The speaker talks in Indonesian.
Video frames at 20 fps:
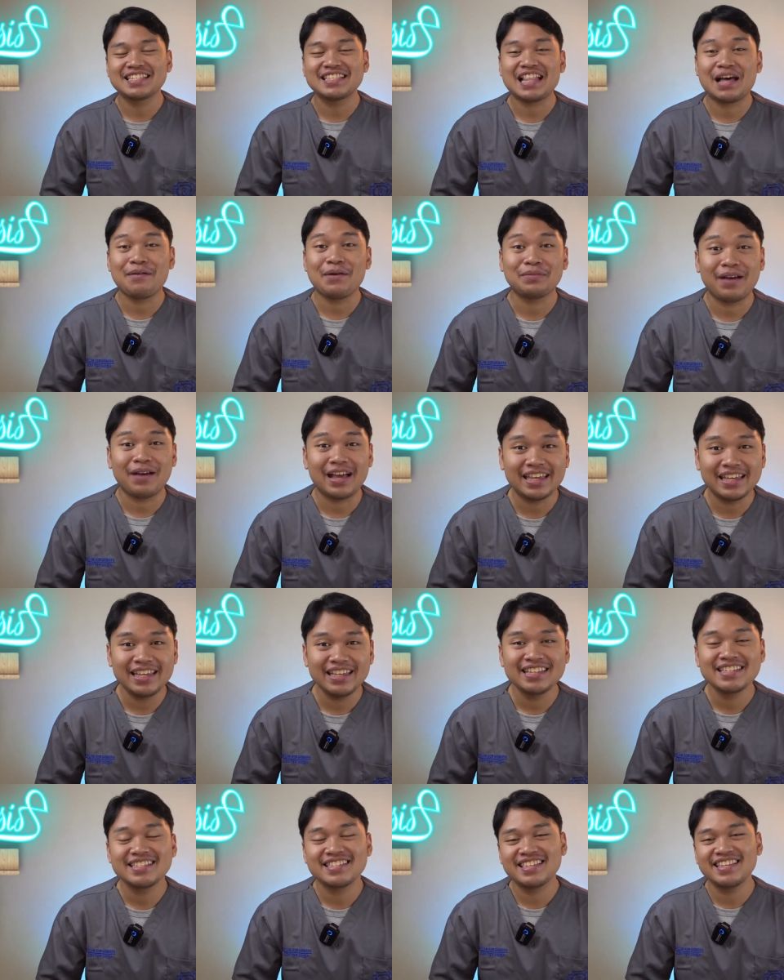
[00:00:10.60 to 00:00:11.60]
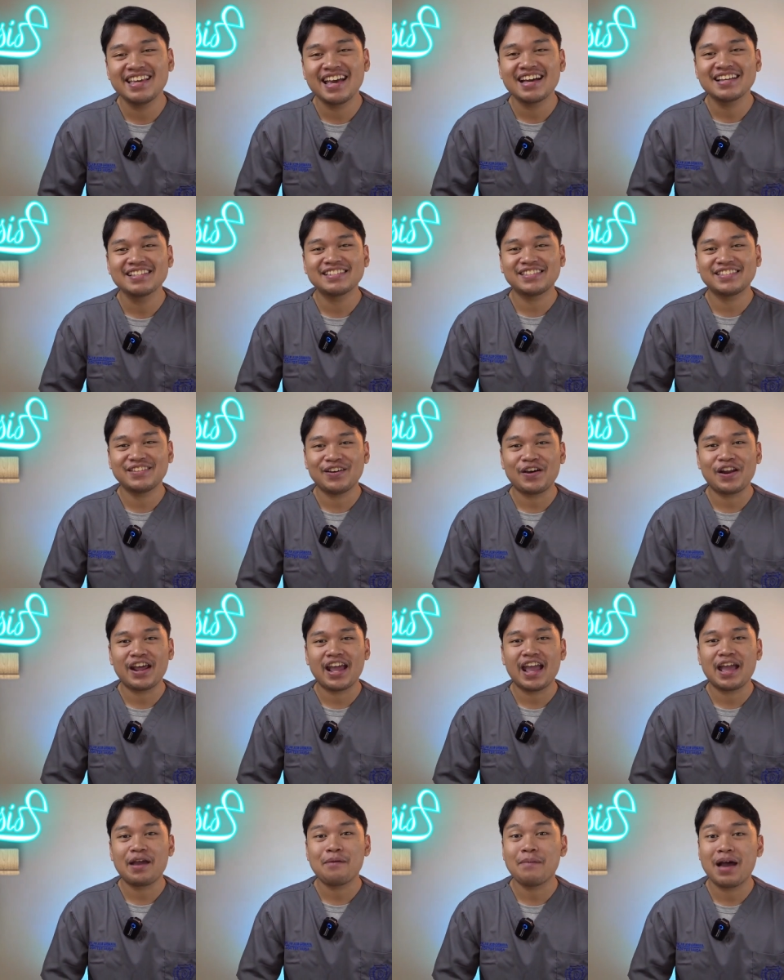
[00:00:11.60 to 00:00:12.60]
selamat pagi, siang,
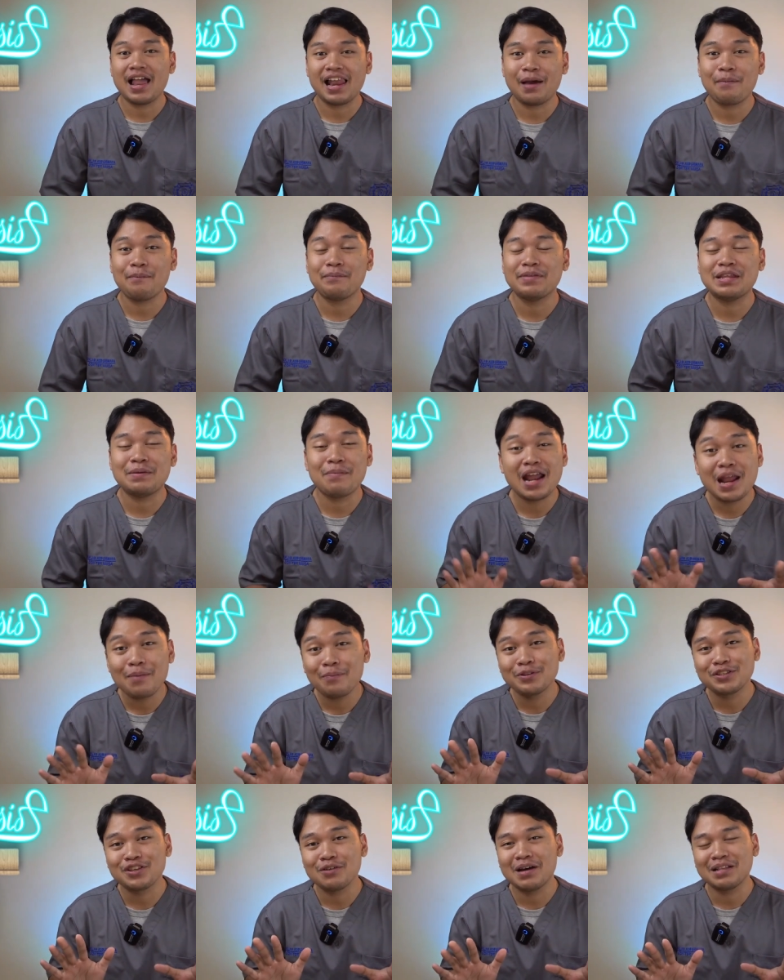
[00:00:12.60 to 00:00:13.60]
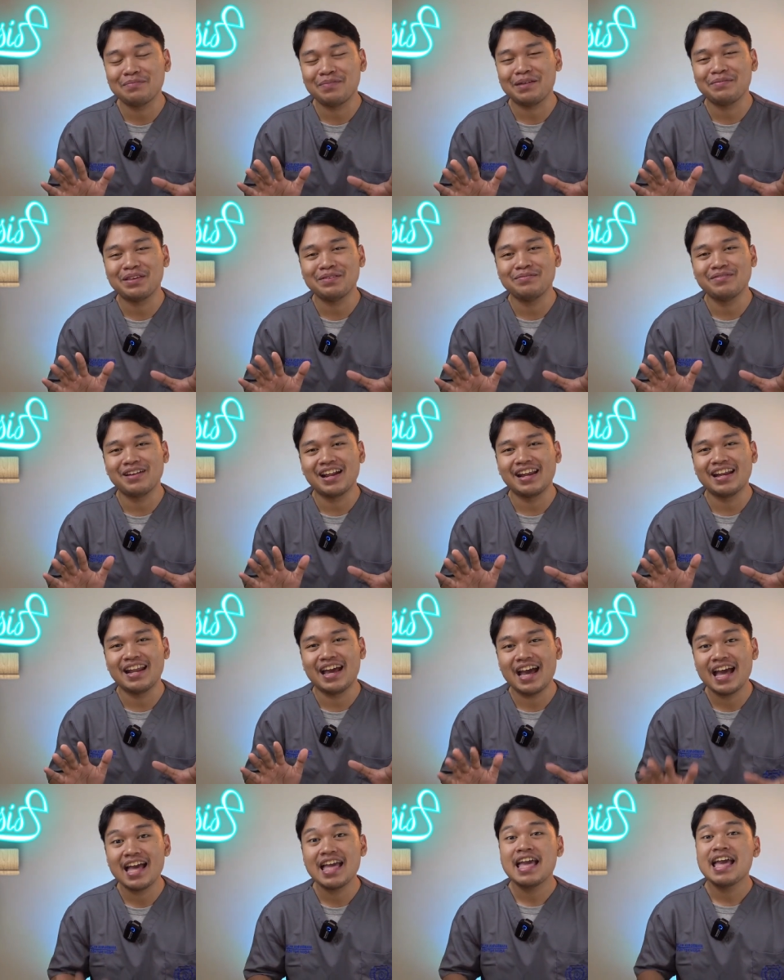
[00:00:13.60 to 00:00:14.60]
sore, malam, dimanapun Sobat PMI
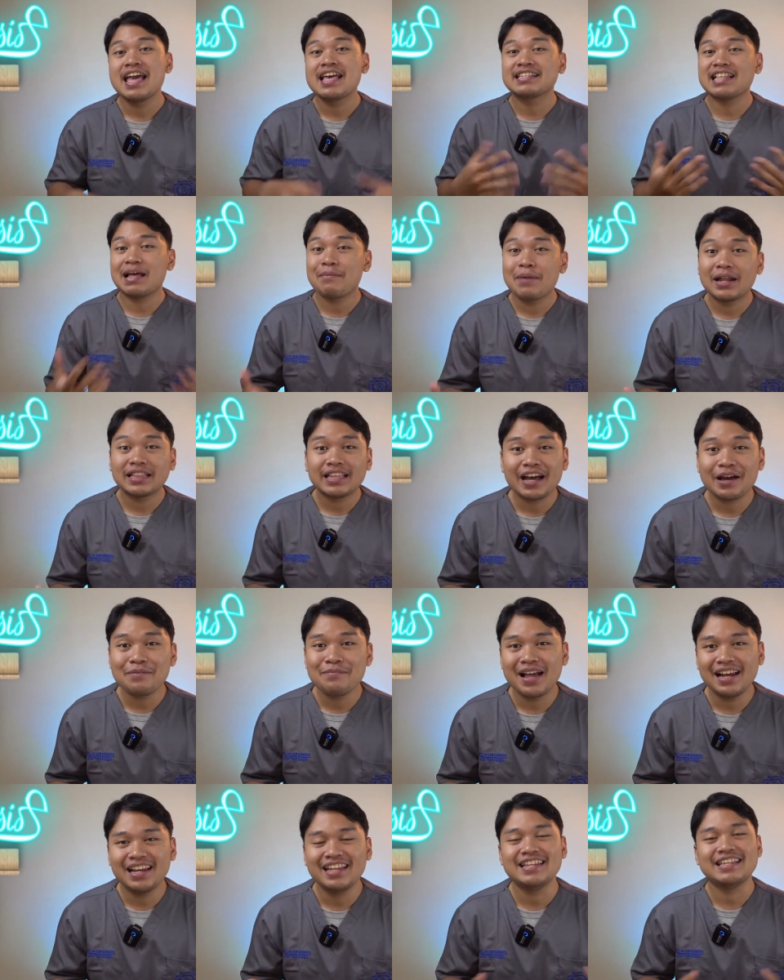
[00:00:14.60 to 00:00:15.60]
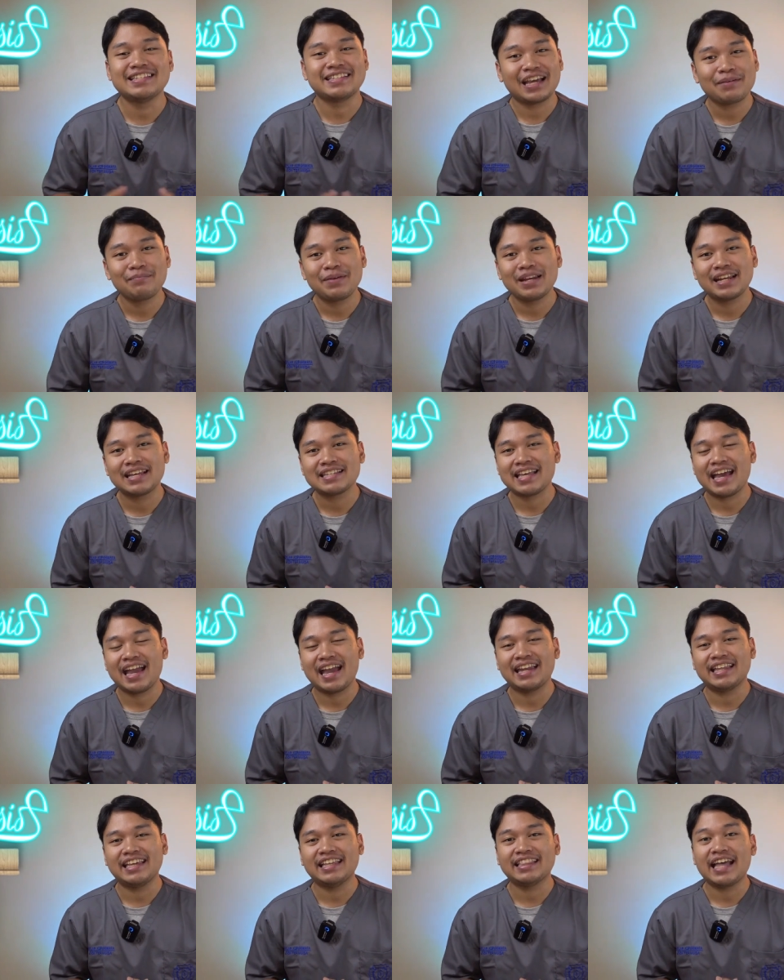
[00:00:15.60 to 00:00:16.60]
berada. Selamat datang kembali di segmen
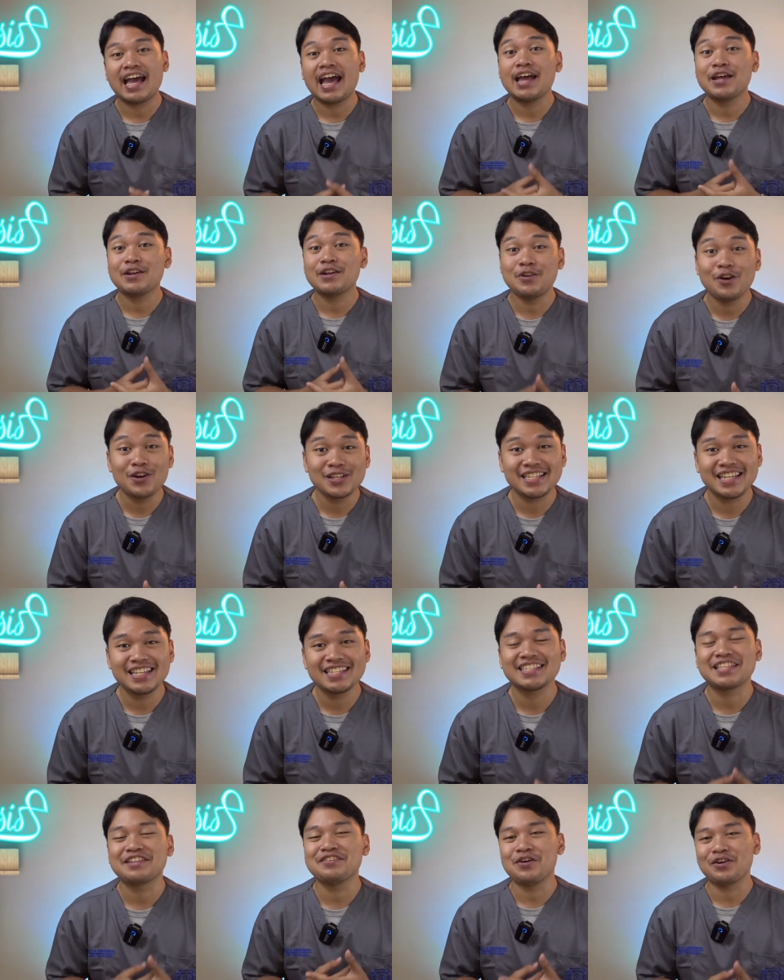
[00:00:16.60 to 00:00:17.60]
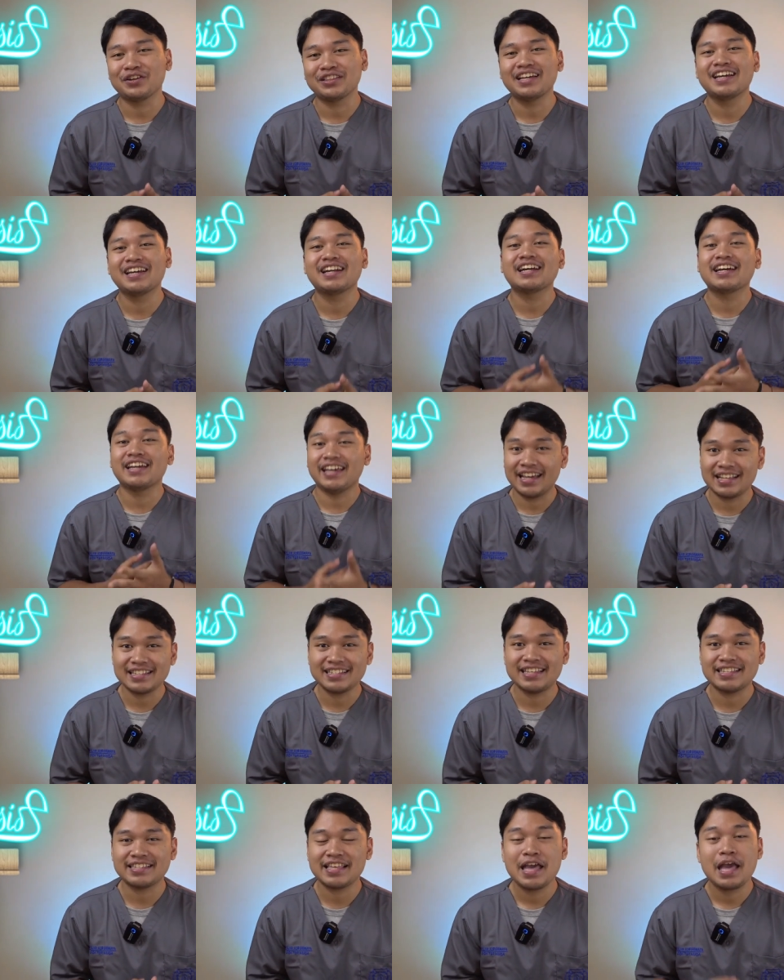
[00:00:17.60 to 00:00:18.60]
kesayangan kita, Dosis Dokter
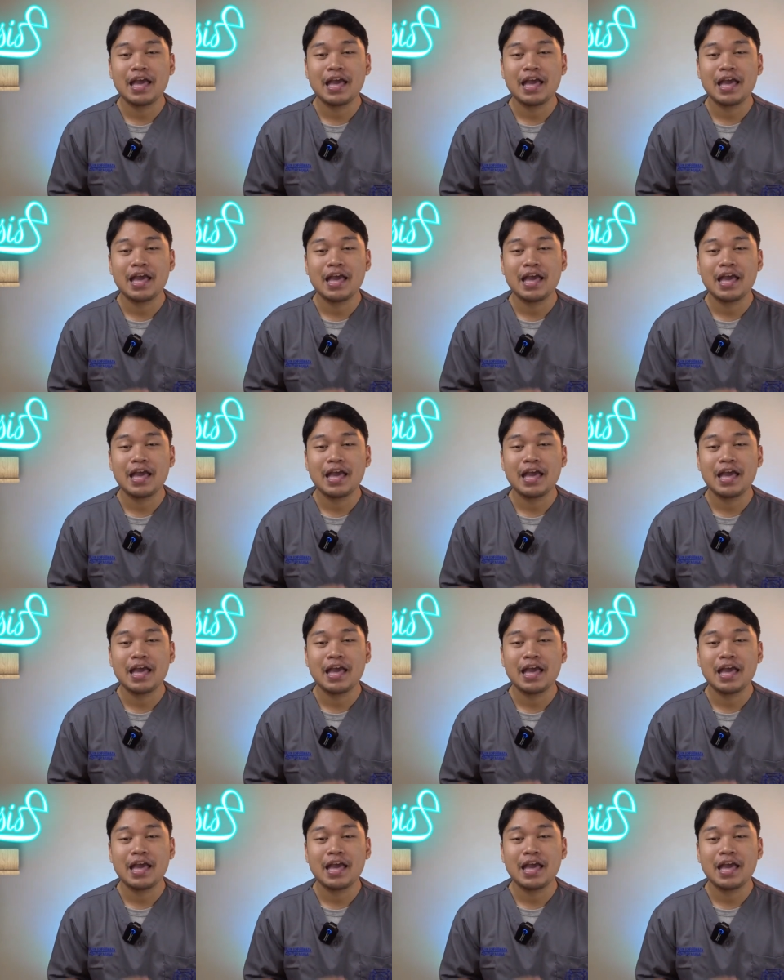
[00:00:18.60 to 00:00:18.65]
Ngeksis.